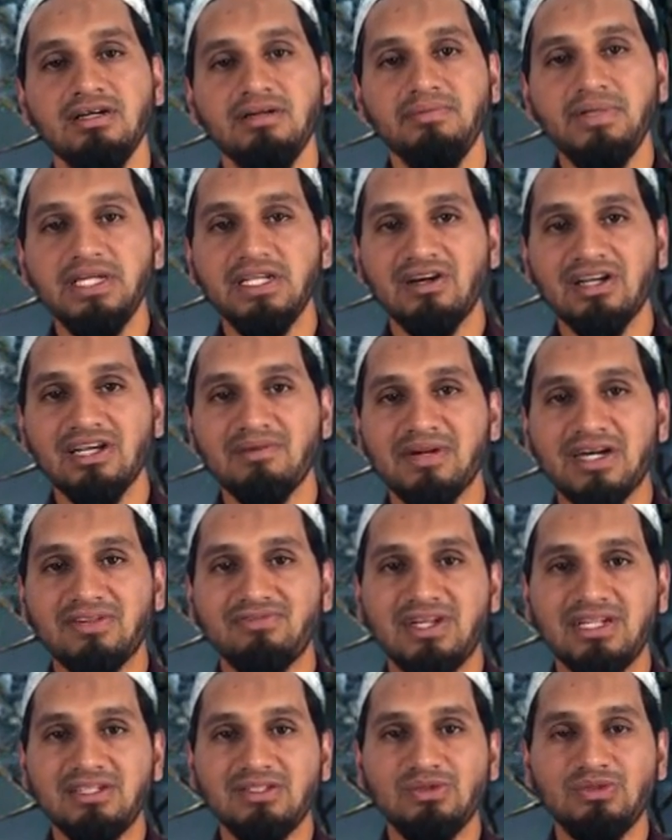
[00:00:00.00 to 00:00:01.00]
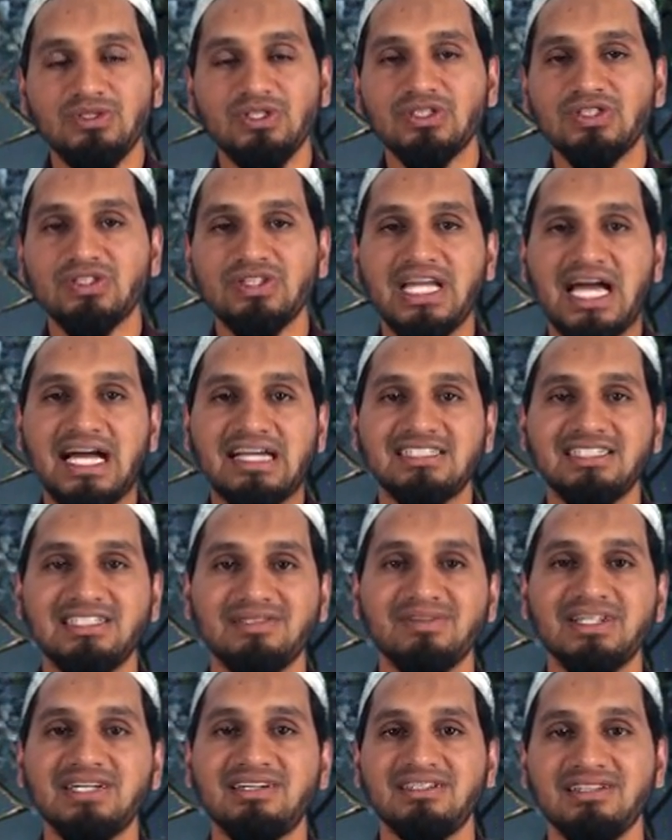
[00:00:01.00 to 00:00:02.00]
พี่น้องละหมาดฟัดดูยกตัวอย่างเช่
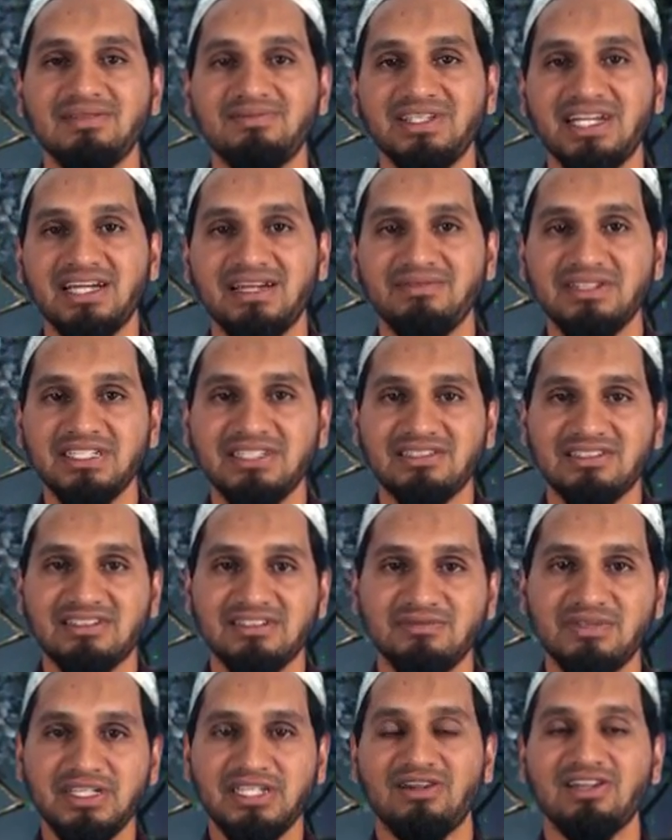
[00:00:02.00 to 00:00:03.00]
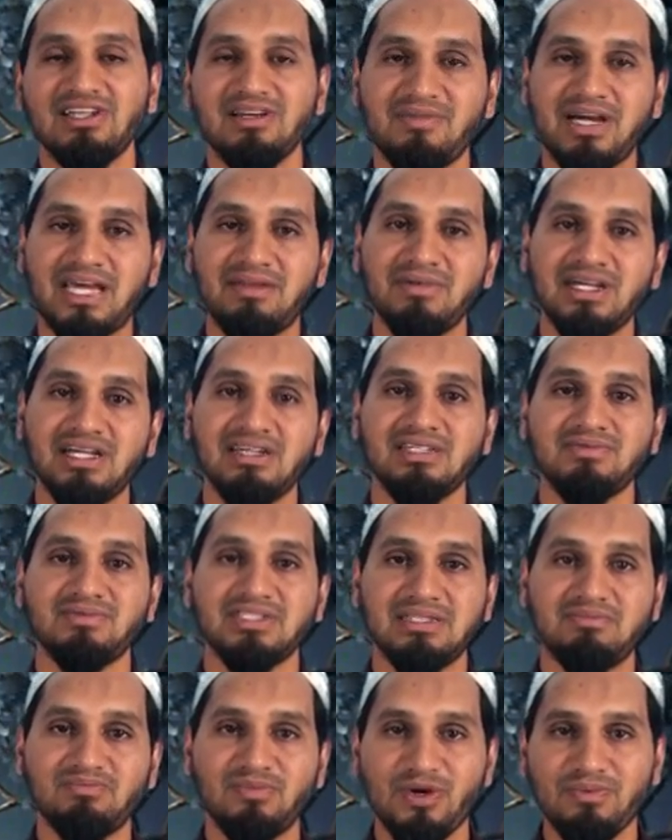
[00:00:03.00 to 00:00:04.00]
นมักกริบเนี่ยครับพี่น้องพี่น้องละหมาดมักกริบ
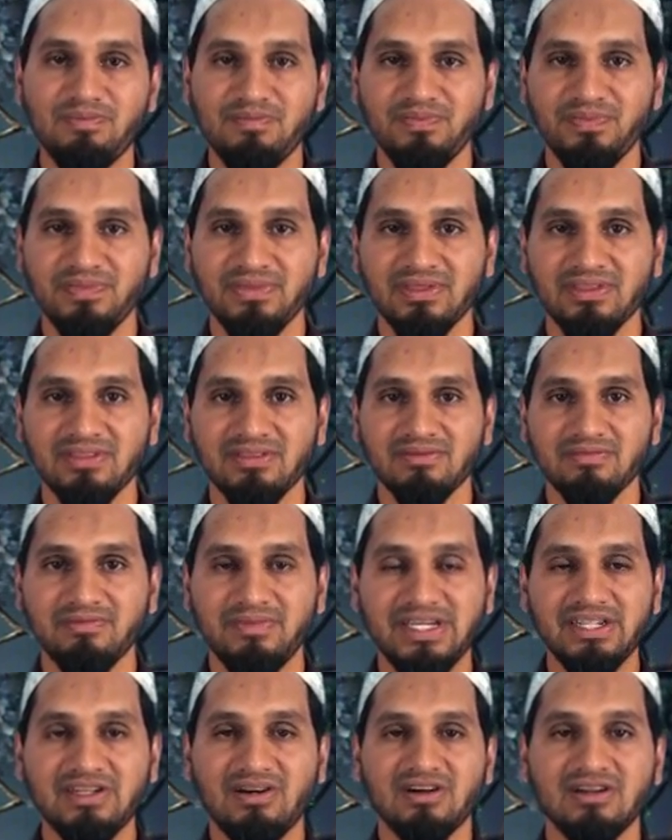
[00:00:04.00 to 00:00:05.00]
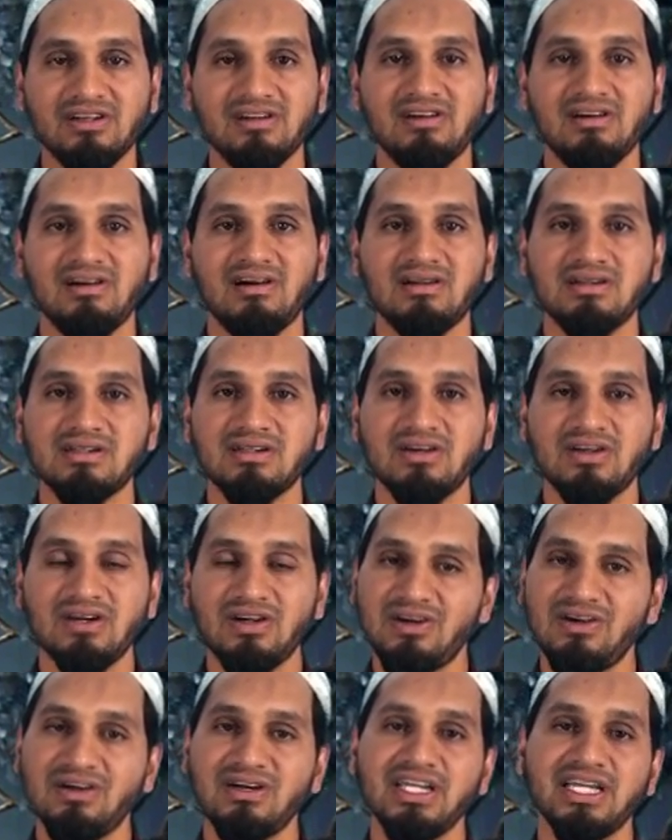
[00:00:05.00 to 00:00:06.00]
เสร็จปุ๊บพี่น้องก็รอ
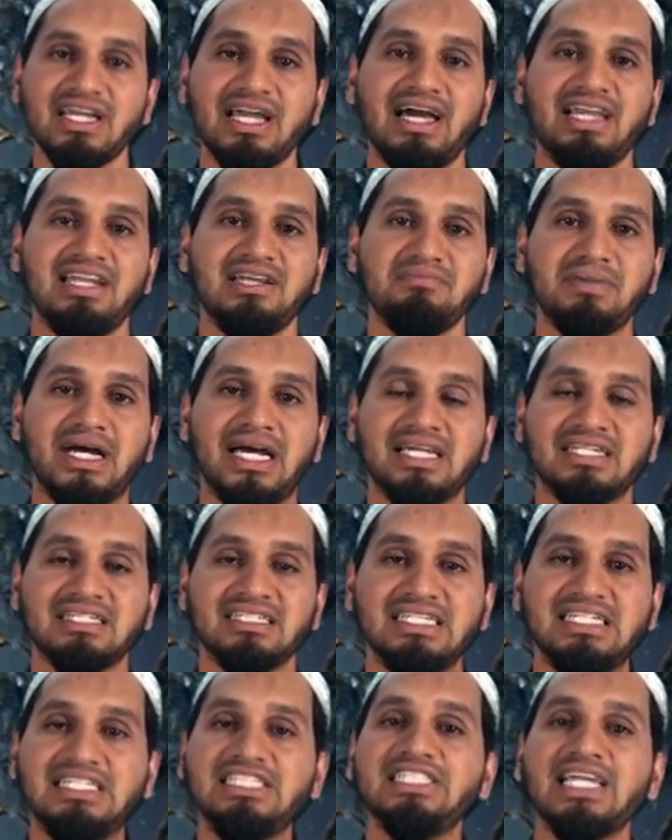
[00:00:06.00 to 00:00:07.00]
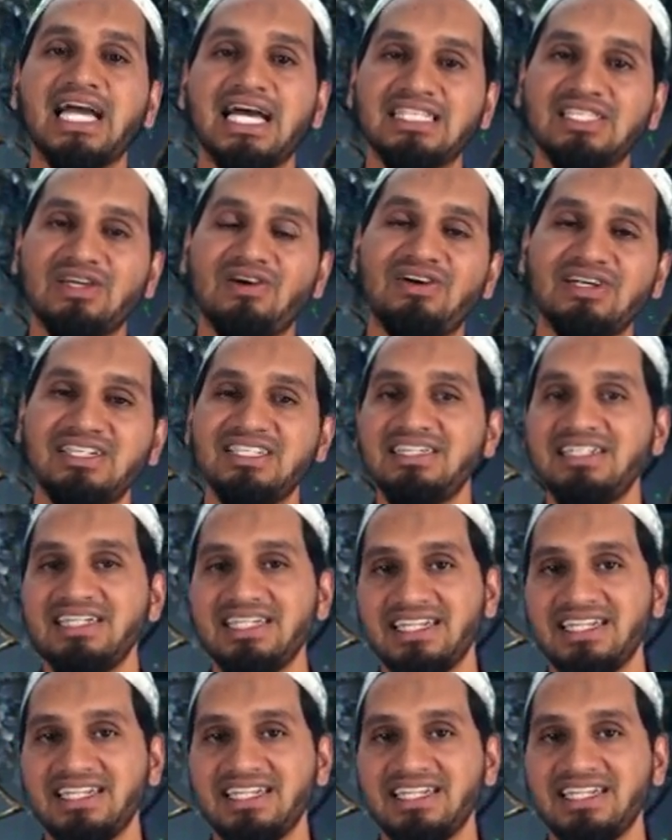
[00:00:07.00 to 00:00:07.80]
คอยการละหมาดอิชาต่อเลย